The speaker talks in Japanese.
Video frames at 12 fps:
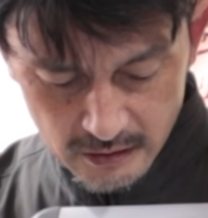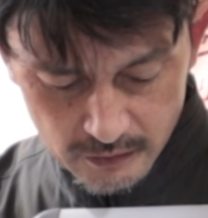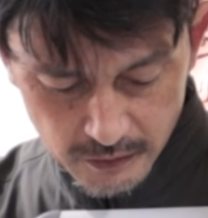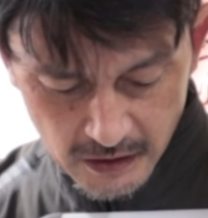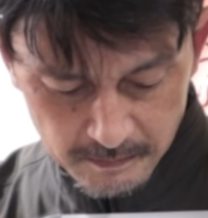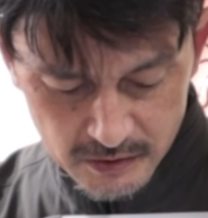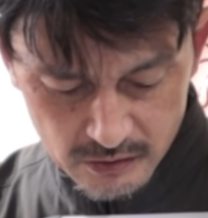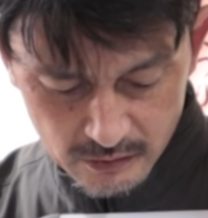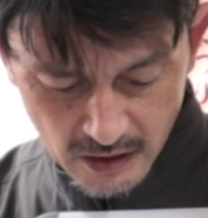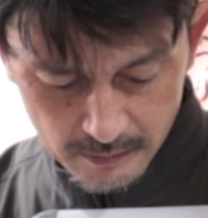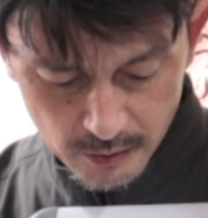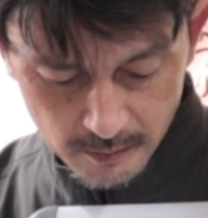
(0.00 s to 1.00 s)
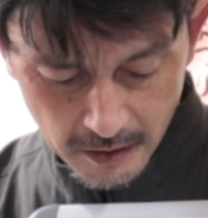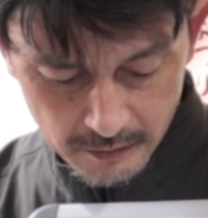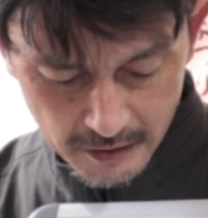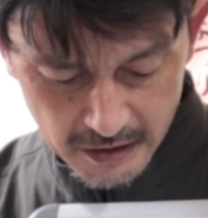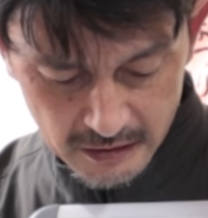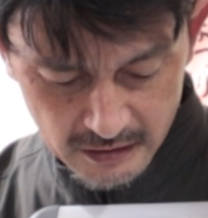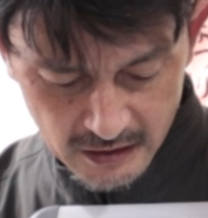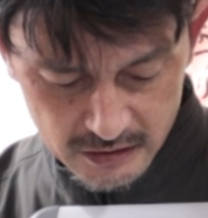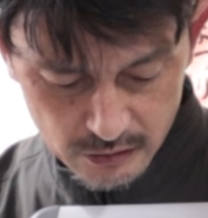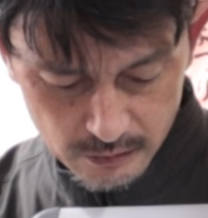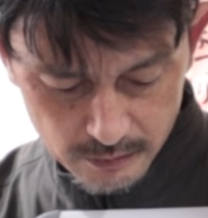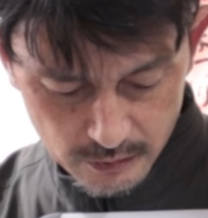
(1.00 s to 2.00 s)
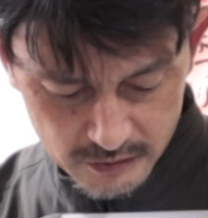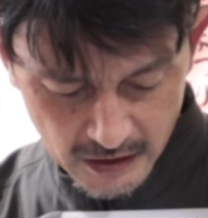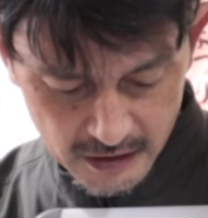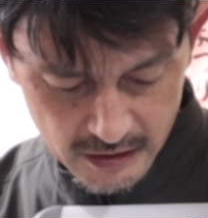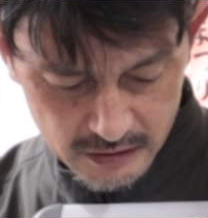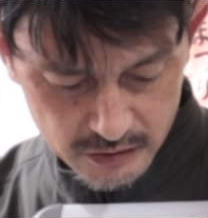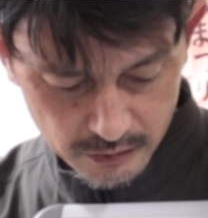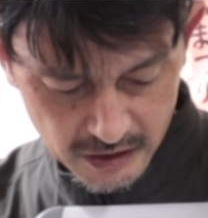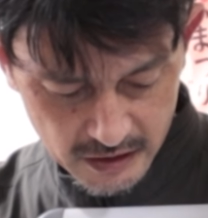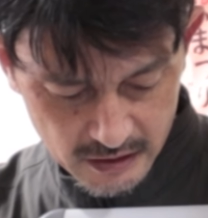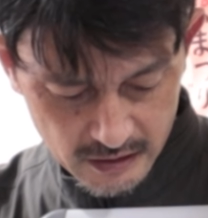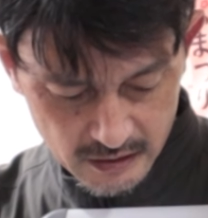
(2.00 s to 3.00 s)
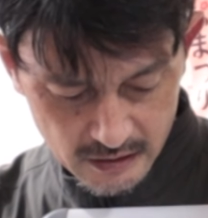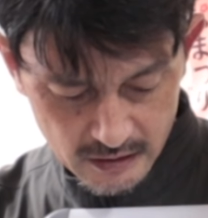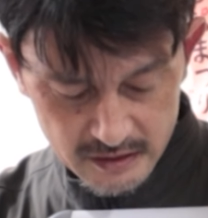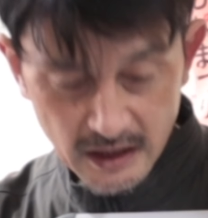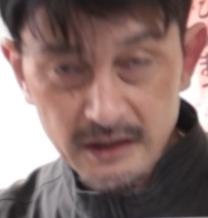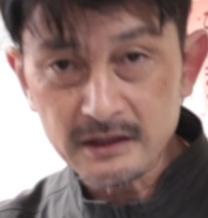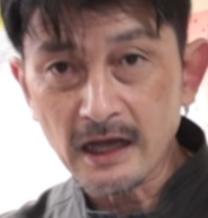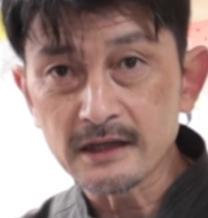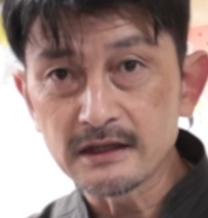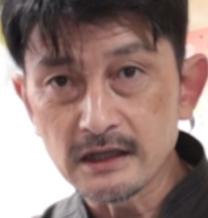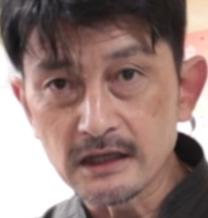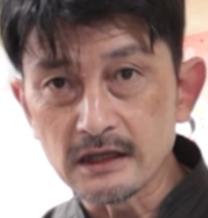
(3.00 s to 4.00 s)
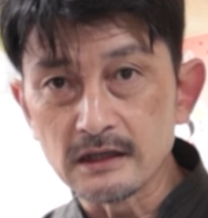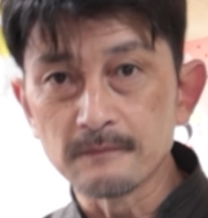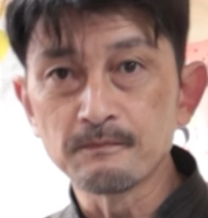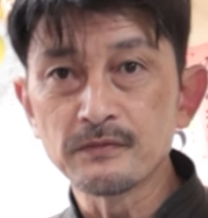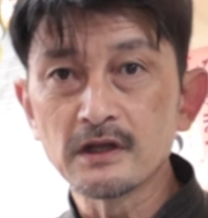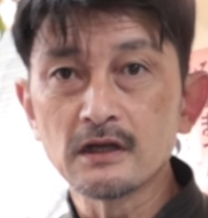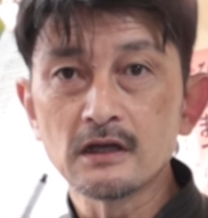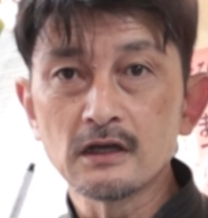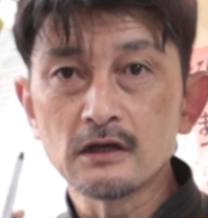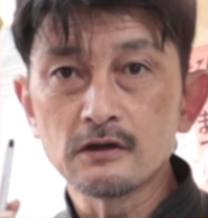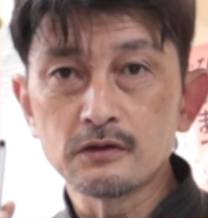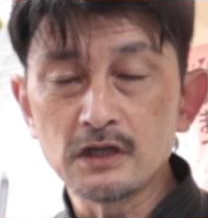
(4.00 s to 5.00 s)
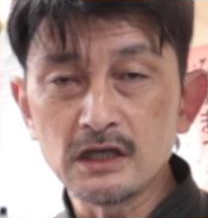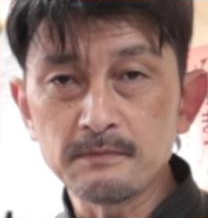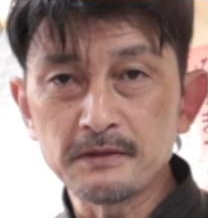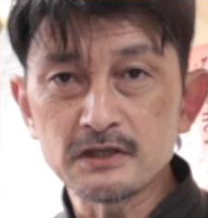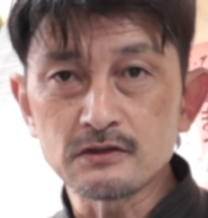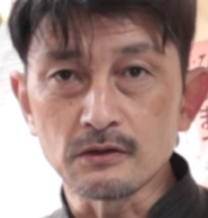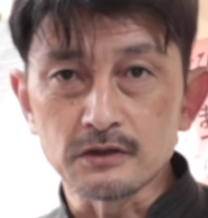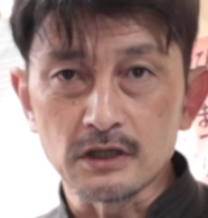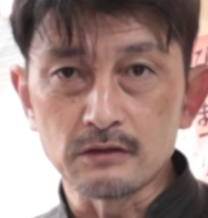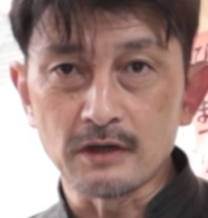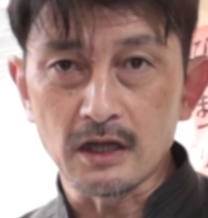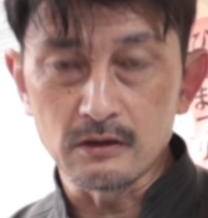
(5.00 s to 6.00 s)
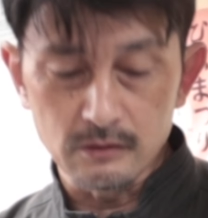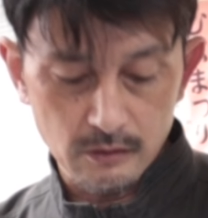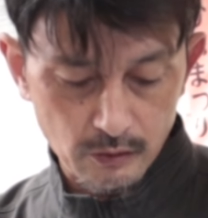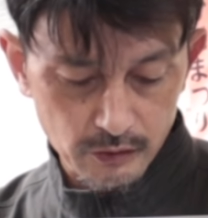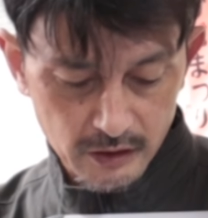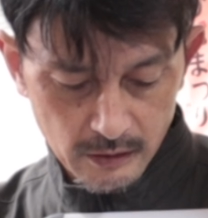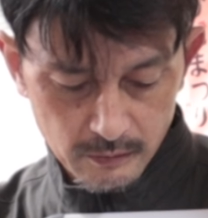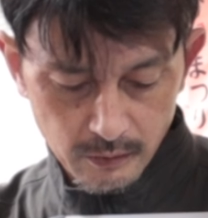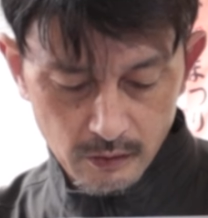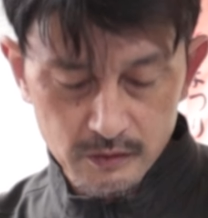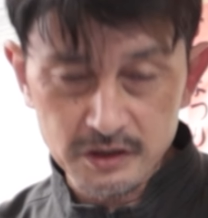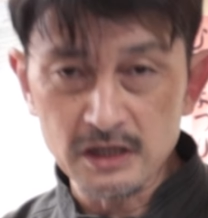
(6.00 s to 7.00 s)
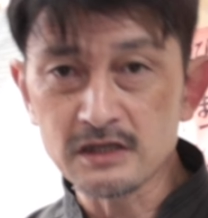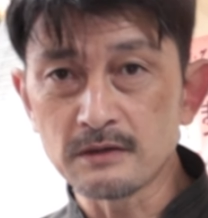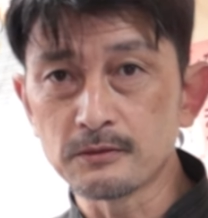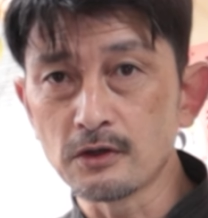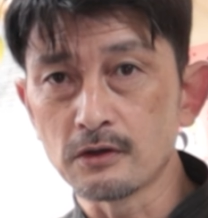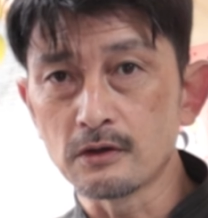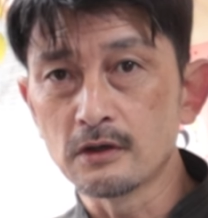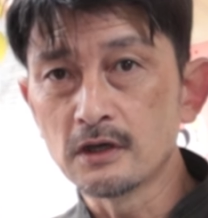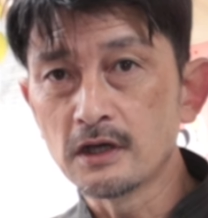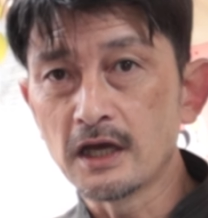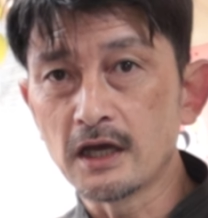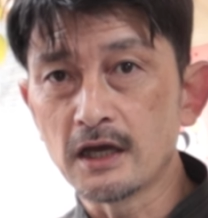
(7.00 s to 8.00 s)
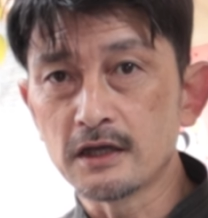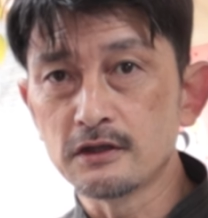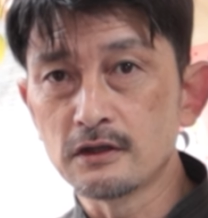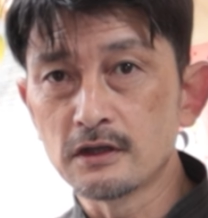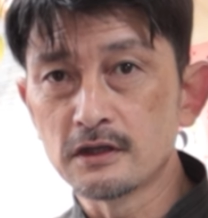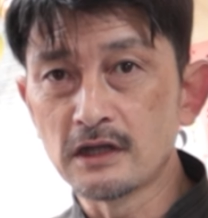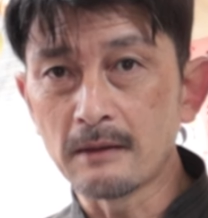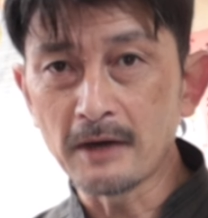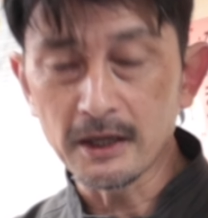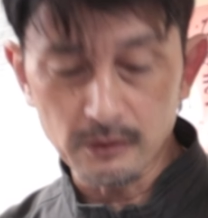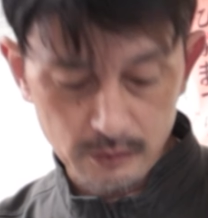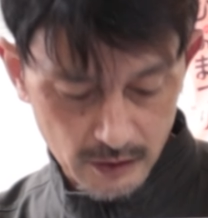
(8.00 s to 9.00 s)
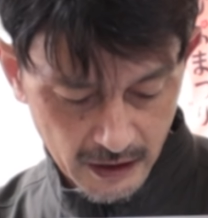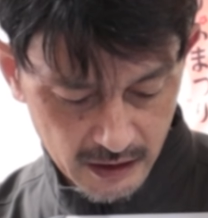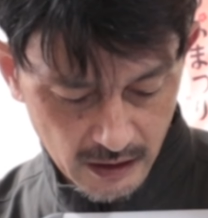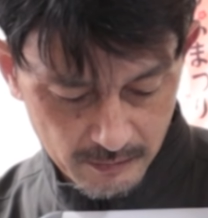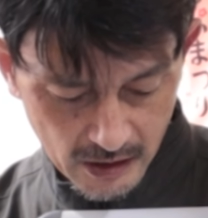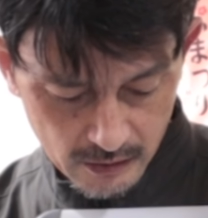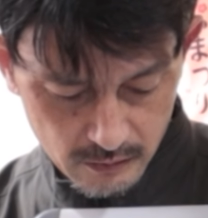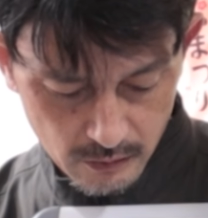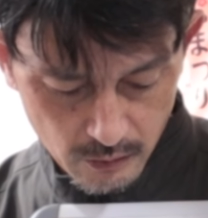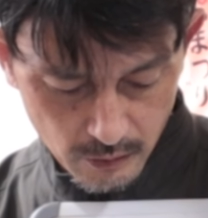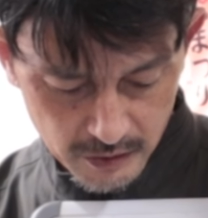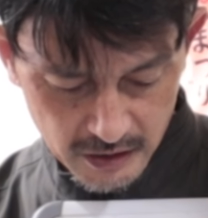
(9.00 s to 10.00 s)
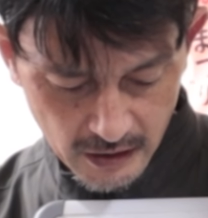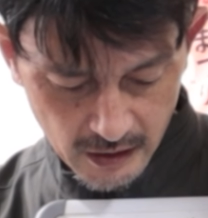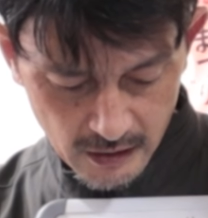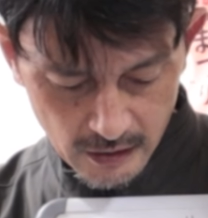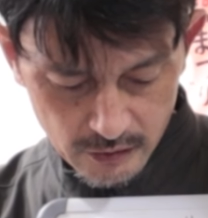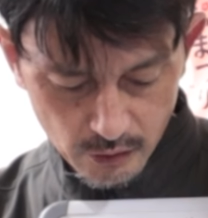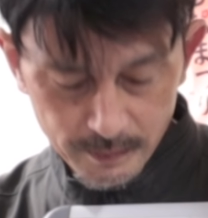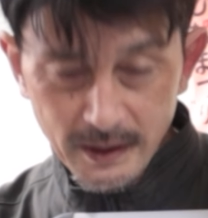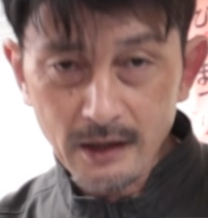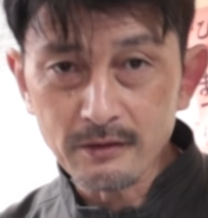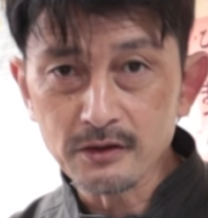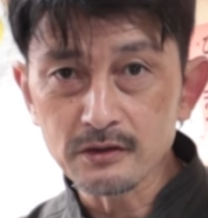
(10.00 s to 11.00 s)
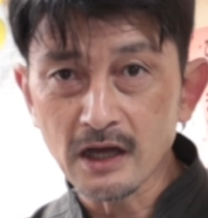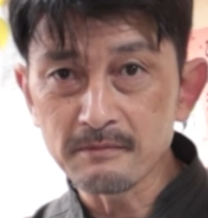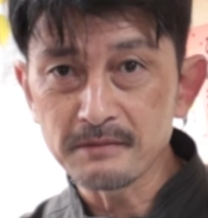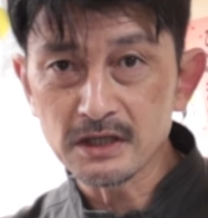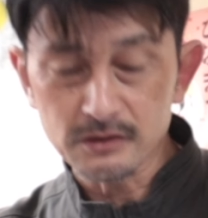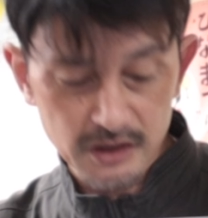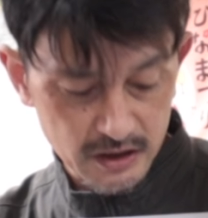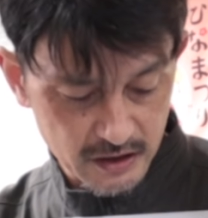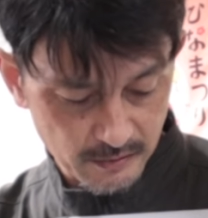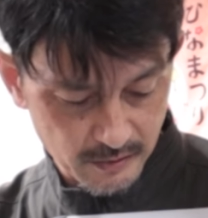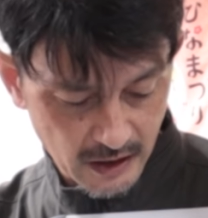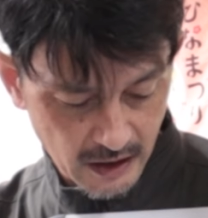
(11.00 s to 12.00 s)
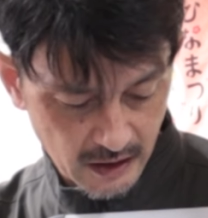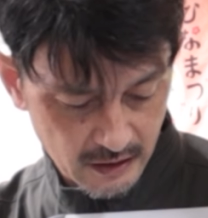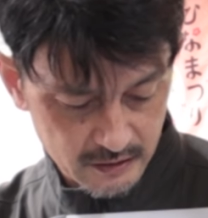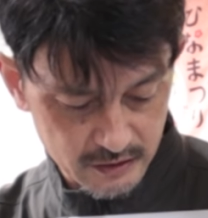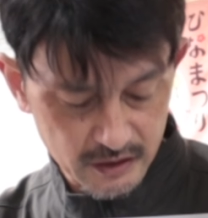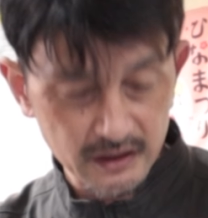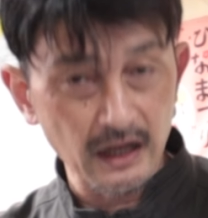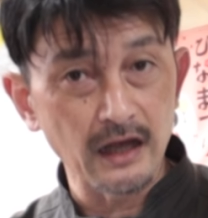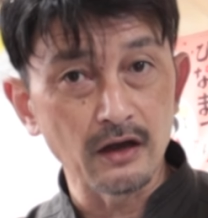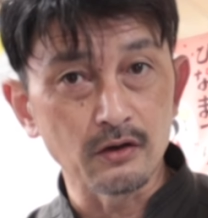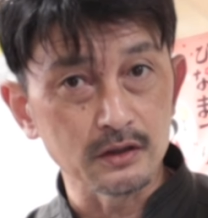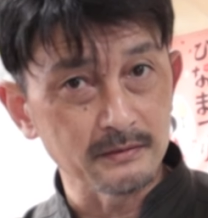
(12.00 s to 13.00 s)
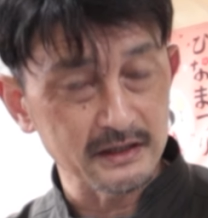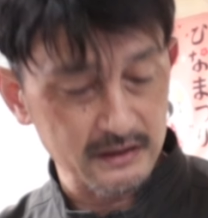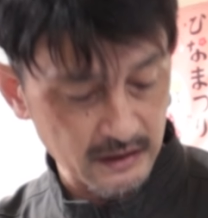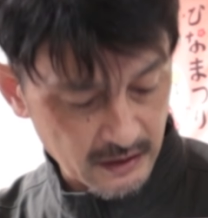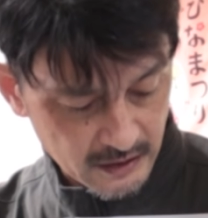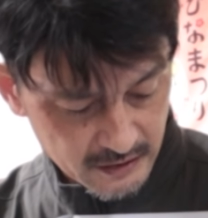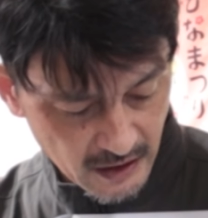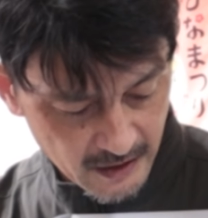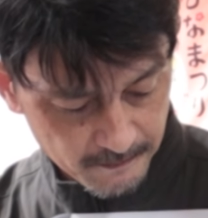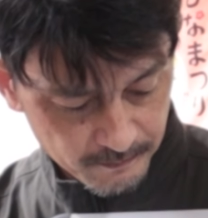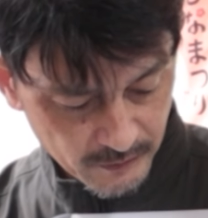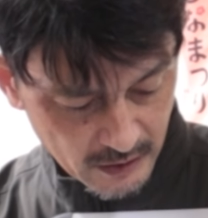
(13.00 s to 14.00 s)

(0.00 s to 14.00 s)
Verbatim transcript: フリーピストンタイプの場合は、インナーチューブの先っちょに、先端に、フリーピストンって言われる、このね、フォークシステムの、名前の由来でもある、ここにね、伸び側のダンピングシステムがついております。で、